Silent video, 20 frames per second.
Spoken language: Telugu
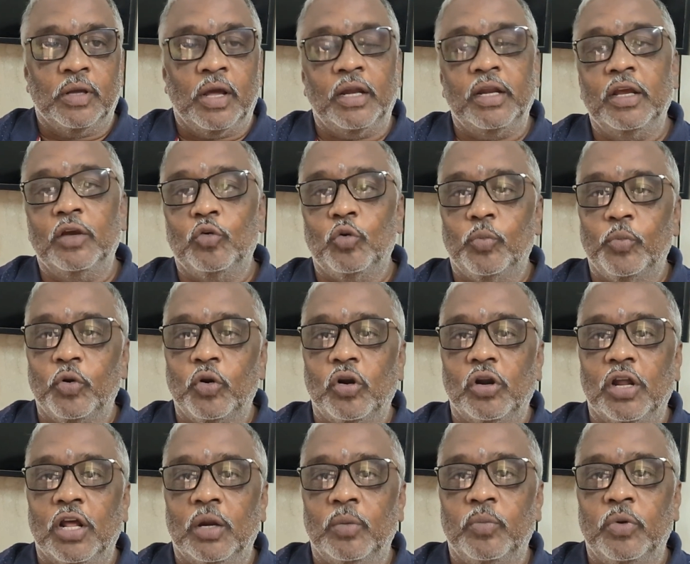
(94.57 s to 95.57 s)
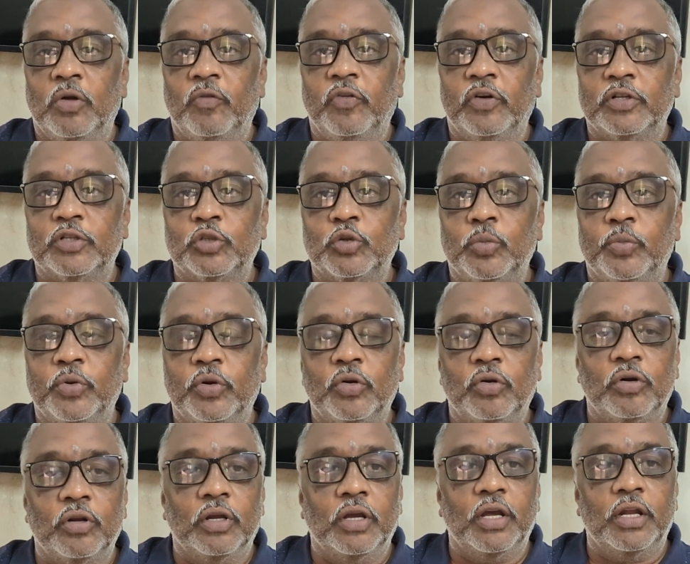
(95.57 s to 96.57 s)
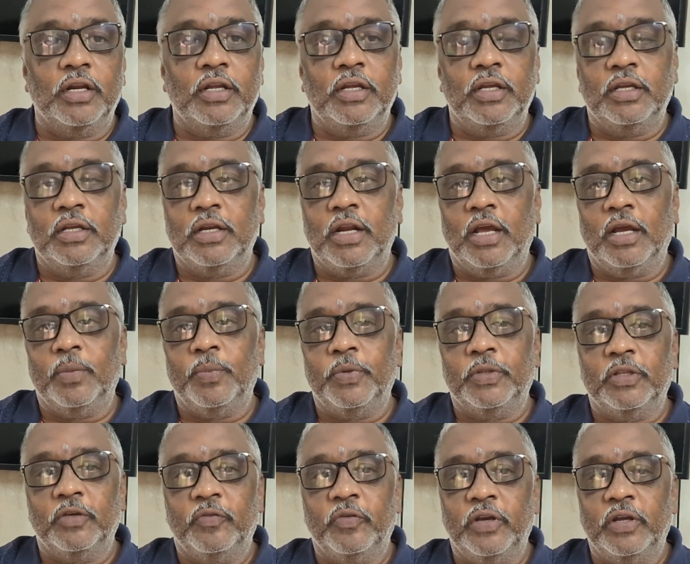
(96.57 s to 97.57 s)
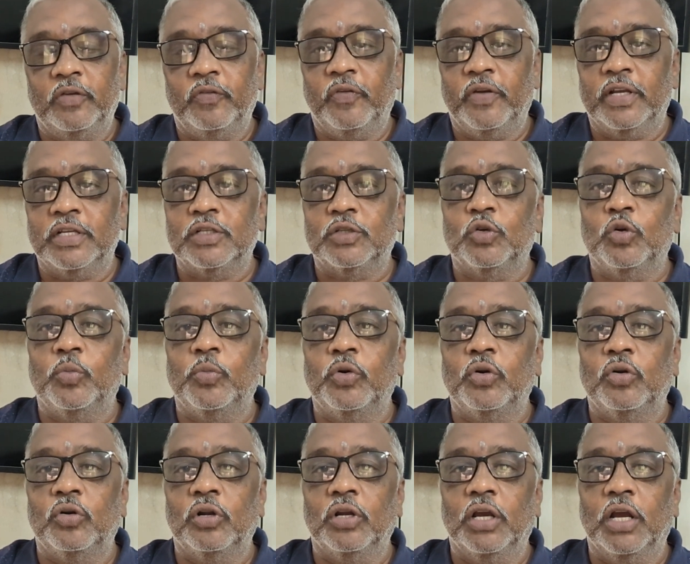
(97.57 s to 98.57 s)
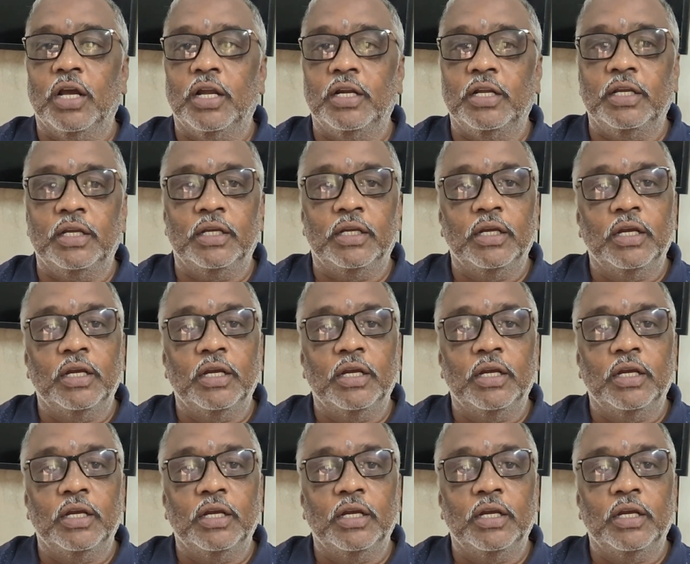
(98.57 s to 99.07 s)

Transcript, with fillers: అనేక కుంభకోణాలు బోఫర్స్ కుంభకోణం కానీ లేకపోతే ఫెయిర్ ఫ్యాక్స్ కుంభకోణం కానీ